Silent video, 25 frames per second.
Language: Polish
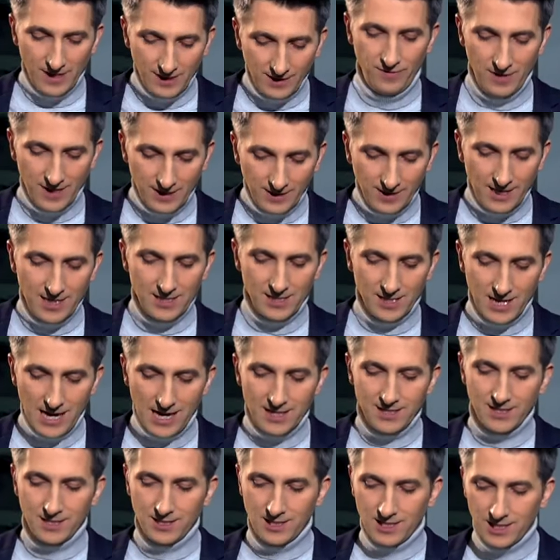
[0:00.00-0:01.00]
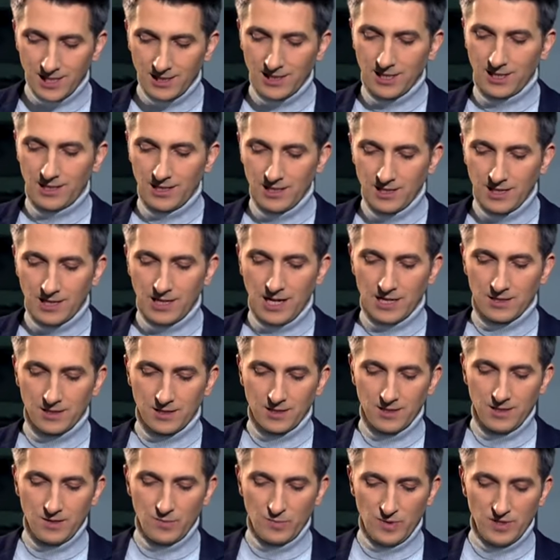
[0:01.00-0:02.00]
W jednej z gazet krytyk
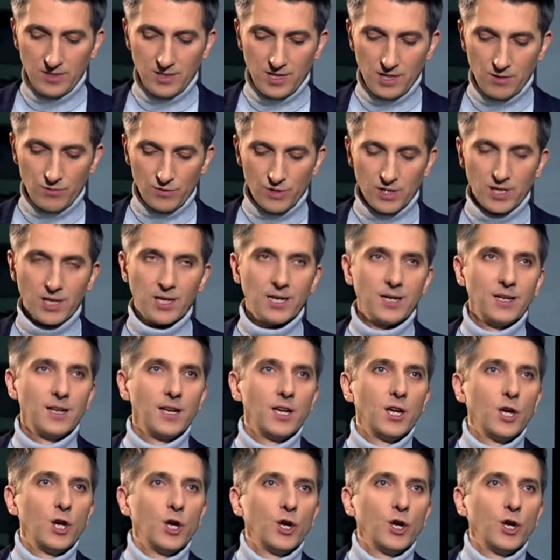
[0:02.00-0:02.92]
literacki pisał, że